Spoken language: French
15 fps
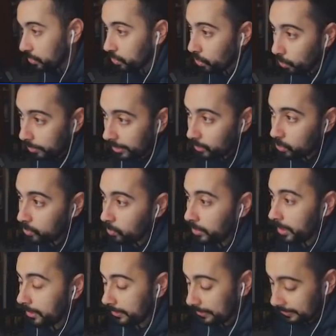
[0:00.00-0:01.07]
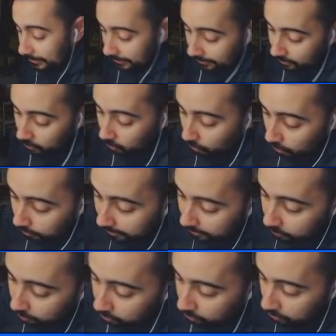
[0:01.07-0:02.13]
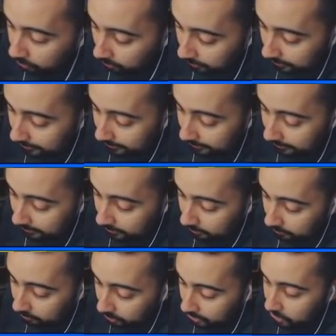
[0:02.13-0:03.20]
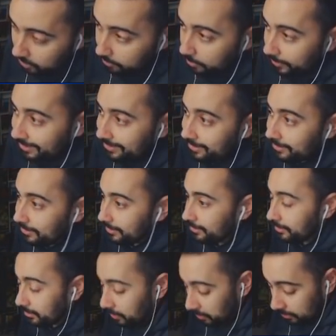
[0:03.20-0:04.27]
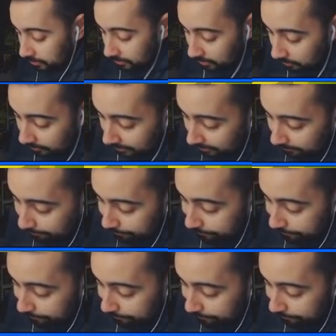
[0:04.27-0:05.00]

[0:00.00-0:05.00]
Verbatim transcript: que Roberto, mon gars, Roberto, donc voilà, j'ai à peu près 600 DB. Hein.